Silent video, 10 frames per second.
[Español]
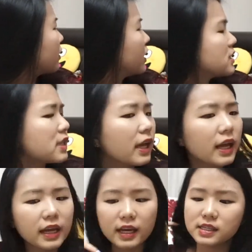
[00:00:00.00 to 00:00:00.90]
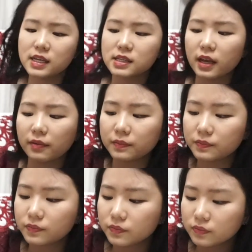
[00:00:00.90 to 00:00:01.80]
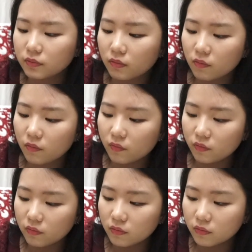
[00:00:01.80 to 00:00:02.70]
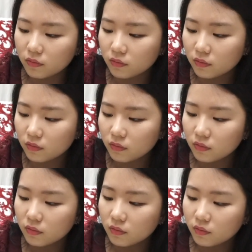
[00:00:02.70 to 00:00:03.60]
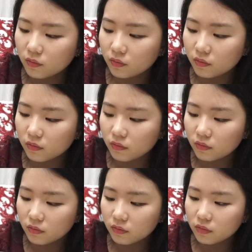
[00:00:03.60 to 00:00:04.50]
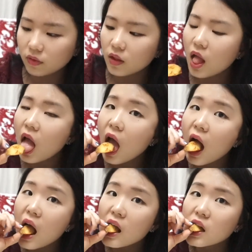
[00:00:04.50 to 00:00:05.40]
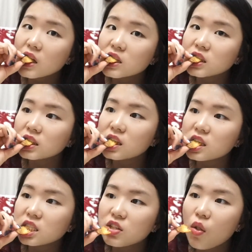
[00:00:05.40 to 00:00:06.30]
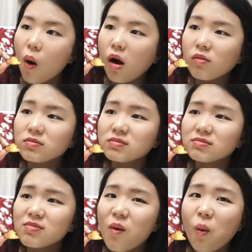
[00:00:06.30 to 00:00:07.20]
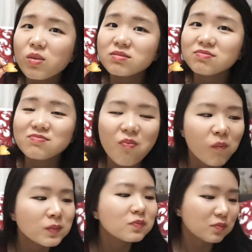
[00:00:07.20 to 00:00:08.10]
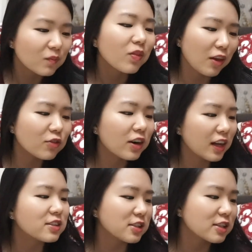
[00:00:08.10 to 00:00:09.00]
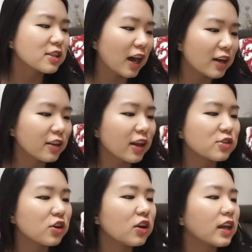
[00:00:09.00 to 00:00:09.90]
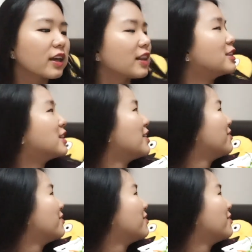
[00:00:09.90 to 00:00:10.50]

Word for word: qué dijiste que querías ese? Yo pensé que era otra cosa, decía carne, entonces dije, seguro es una carne o algo. En realidad sí es carne, solo le quitas